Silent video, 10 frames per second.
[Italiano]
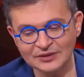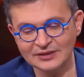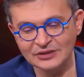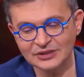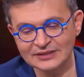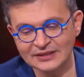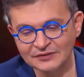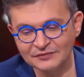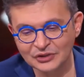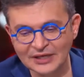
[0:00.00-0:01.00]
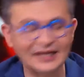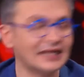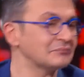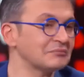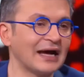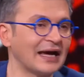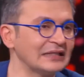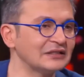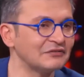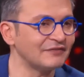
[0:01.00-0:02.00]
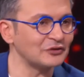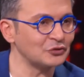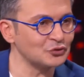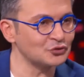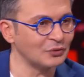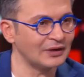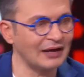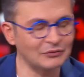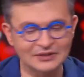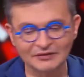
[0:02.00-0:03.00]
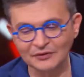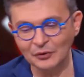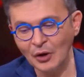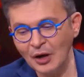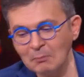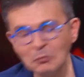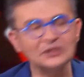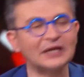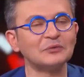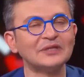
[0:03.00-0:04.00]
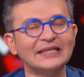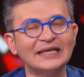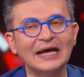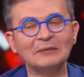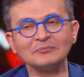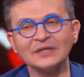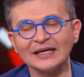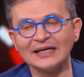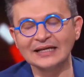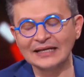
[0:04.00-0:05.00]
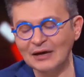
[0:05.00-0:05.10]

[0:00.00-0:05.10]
sull'intelligenza artificiale, accade di fatto sul cloud, Stefano. Molti hanno un'idea che il